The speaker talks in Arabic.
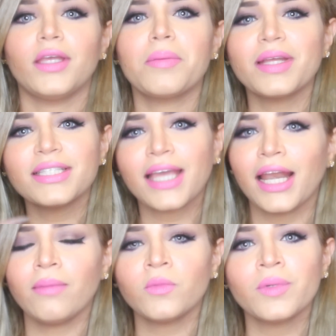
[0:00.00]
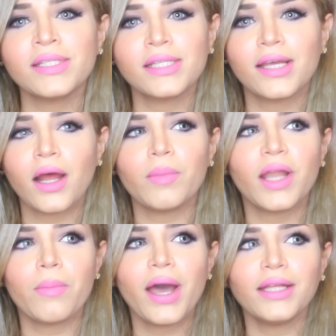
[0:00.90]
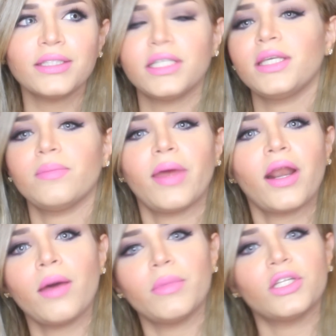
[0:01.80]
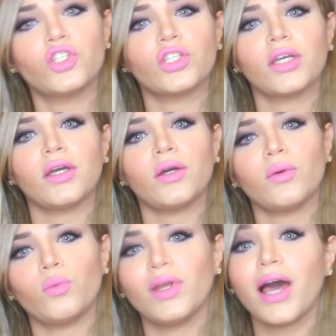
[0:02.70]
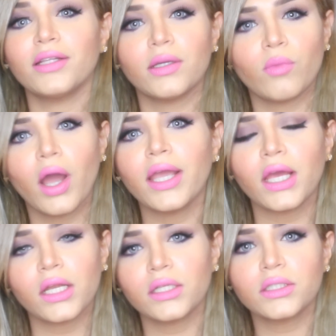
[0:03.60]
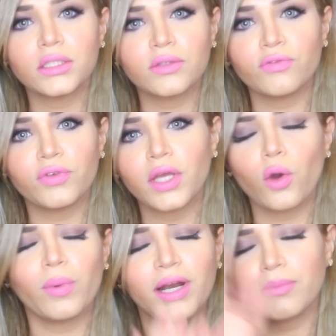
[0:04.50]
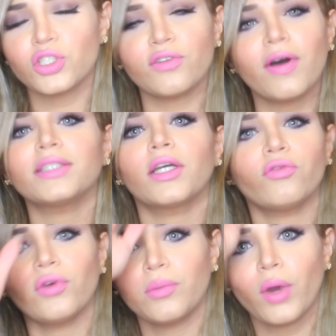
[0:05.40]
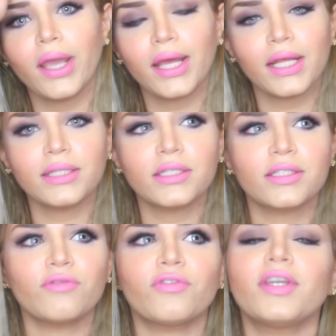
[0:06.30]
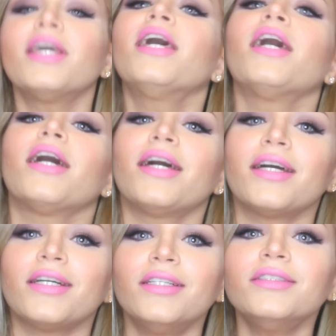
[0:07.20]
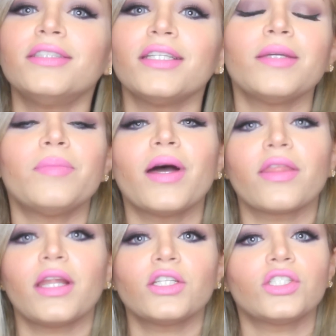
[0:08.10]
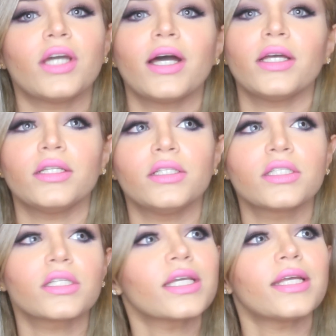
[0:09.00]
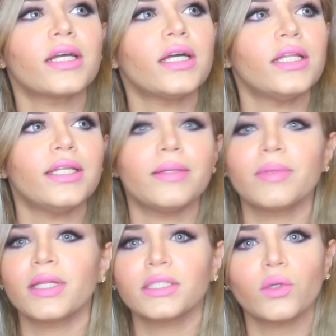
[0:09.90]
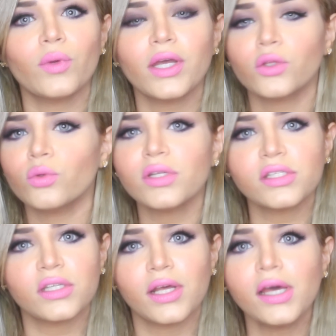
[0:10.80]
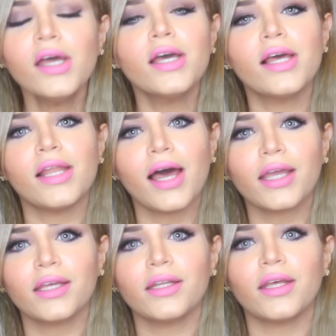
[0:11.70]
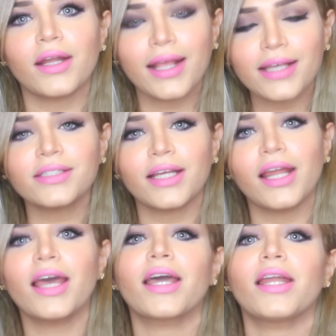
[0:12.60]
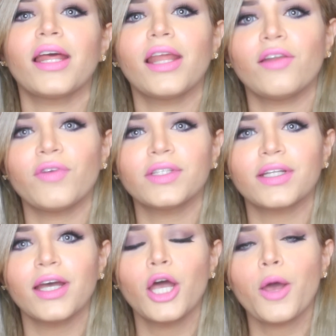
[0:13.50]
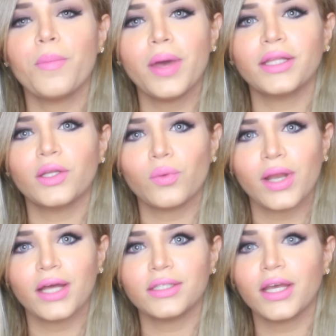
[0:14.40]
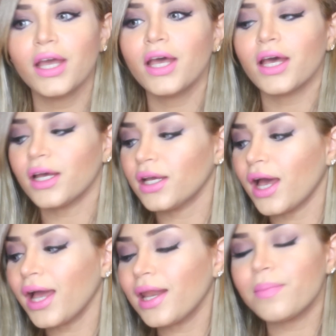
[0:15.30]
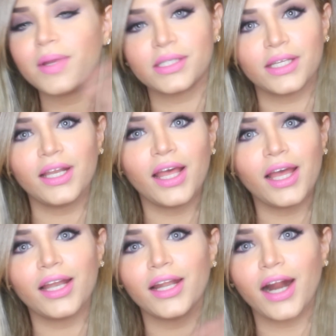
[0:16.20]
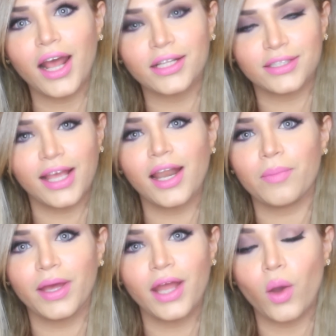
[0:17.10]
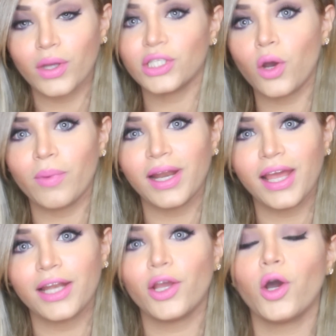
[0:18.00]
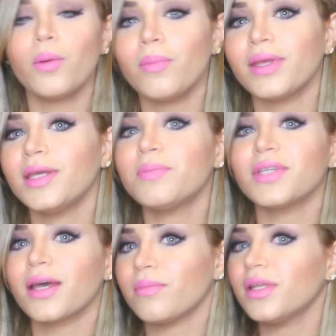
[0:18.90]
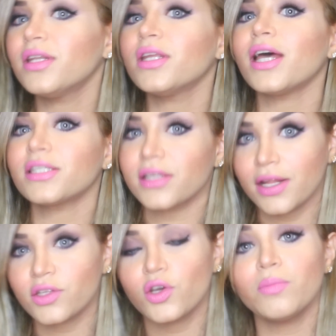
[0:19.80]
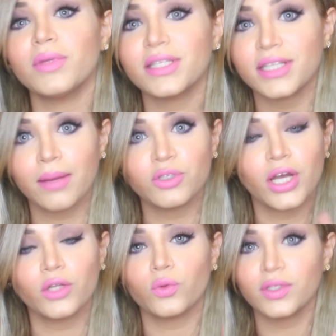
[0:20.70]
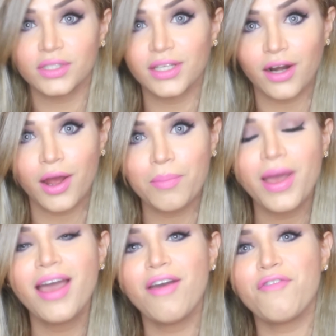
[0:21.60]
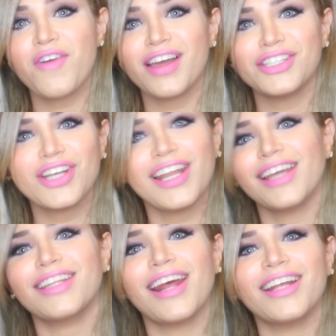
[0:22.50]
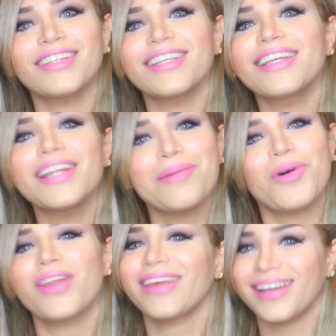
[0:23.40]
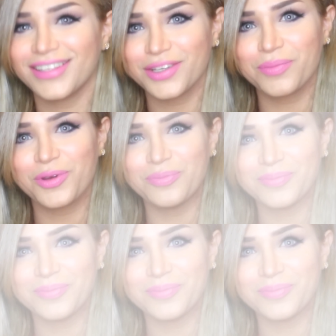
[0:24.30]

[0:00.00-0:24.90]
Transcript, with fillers: يمكن تكلمت بالانستغرام انه ما عندي برنامج آه، ولاده معين التزم فيه او برنامج نفاس عفوا معين التزم فيه آه، عندي بعض الاشياء الصغيره اللي يمكن اسويها طول السنه لكن ركزت عليها خلال هالفترة بعد الولادة آه، أغلب الأسئلة اللي راح أتكلم عنها وأجاوب عليها اليوم جبتها من أسئلتكم من سناب شات وإنستغرام فإن شاء الله أقدر أغطي كل المواضيع اللي تهمكم